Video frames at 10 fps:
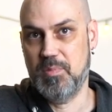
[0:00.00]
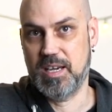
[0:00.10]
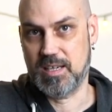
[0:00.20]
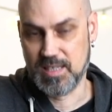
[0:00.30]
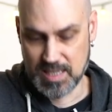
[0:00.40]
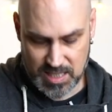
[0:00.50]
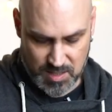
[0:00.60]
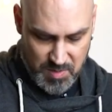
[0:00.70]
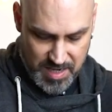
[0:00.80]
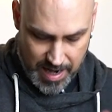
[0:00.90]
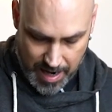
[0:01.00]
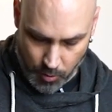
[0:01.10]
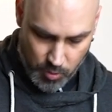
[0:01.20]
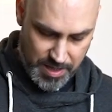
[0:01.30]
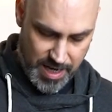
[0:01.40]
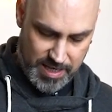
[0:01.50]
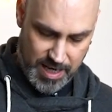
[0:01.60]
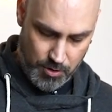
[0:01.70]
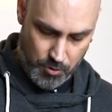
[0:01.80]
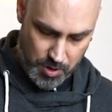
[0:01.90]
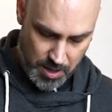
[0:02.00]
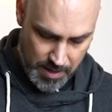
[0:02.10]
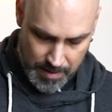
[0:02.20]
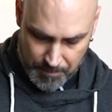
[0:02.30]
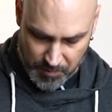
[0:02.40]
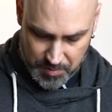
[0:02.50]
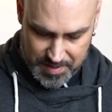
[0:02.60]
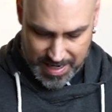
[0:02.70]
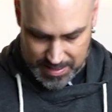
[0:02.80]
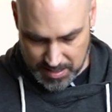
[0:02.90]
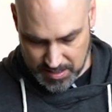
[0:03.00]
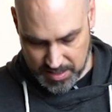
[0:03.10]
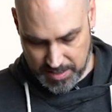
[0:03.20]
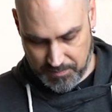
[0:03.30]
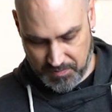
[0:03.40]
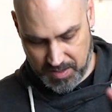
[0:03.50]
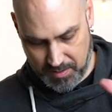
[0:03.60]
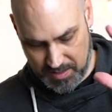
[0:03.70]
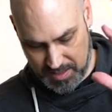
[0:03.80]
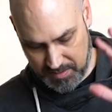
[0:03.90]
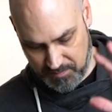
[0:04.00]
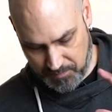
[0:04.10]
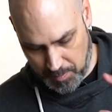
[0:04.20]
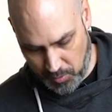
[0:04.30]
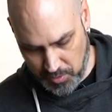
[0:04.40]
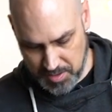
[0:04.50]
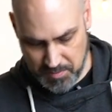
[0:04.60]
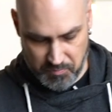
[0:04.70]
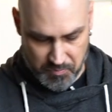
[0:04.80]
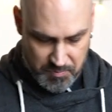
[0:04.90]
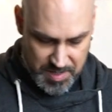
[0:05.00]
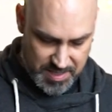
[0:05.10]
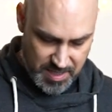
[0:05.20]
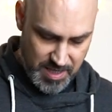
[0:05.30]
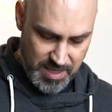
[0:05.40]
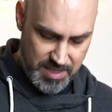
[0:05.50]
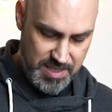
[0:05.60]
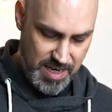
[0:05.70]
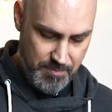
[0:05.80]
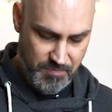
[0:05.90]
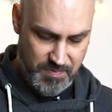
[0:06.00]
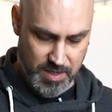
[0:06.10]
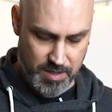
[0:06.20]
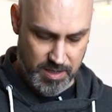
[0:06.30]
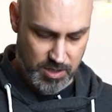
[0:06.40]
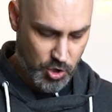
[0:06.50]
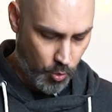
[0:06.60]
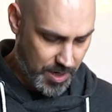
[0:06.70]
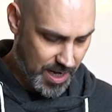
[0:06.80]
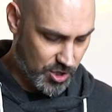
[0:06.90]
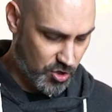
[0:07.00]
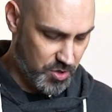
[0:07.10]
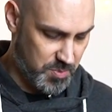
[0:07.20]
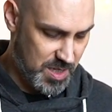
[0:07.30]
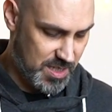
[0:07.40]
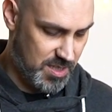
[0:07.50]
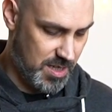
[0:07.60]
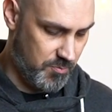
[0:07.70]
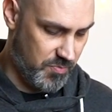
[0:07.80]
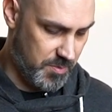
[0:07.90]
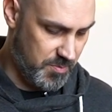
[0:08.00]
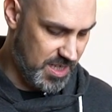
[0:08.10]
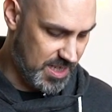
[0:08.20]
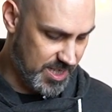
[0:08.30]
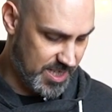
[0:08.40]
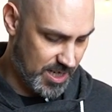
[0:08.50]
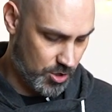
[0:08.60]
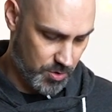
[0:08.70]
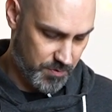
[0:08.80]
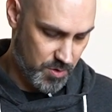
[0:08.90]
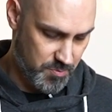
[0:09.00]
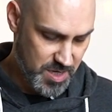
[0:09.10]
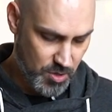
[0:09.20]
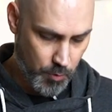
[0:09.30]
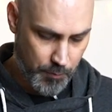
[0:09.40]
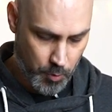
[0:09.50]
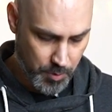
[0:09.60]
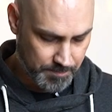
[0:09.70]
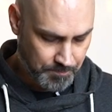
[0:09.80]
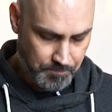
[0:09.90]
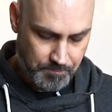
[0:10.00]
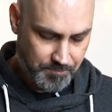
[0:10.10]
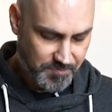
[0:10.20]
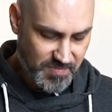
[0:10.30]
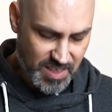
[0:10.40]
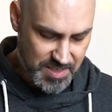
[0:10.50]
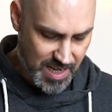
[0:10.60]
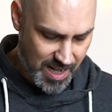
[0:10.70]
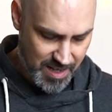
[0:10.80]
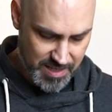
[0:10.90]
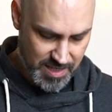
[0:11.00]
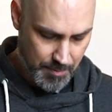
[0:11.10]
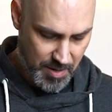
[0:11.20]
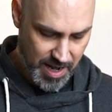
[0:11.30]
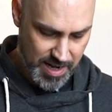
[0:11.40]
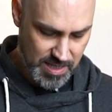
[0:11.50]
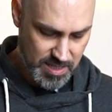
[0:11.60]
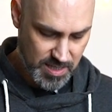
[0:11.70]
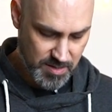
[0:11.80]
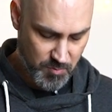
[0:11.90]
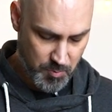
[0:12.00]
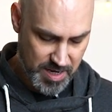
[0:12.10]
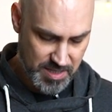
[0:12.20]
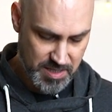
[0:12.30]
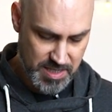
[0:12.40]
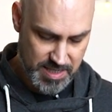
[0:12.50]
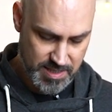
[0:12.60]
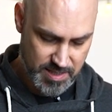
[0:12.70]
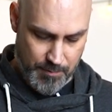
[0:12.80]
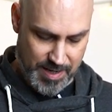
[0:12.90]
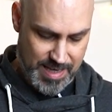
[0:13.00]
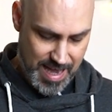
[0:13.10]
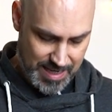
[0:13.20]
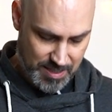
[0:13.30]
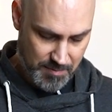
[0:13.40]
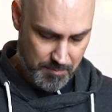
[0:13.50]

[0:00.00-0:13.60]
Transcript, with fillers: mit einer Gesichts-, mit einer Augenerkennung. Und das ähm, verbunden mit dem äh, Tonanschluss, mit dem Mini-Klinke-Anschluss für ein Mikrofon. Da kann man eigentlich im Moment nichts verkehrt